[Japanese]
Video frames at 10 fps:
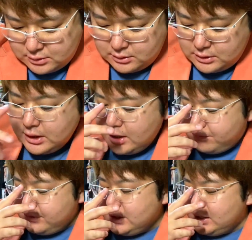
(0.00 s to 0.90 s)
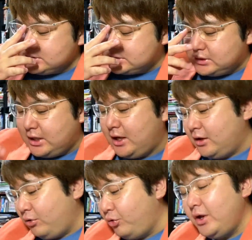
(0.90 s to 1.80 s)
でね、フィギュアーツね、
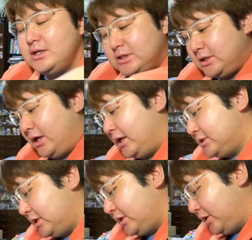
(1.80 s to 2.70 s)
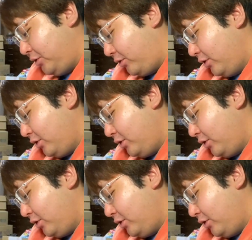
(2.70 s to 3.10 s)
来ないじゃんって話なんだけど、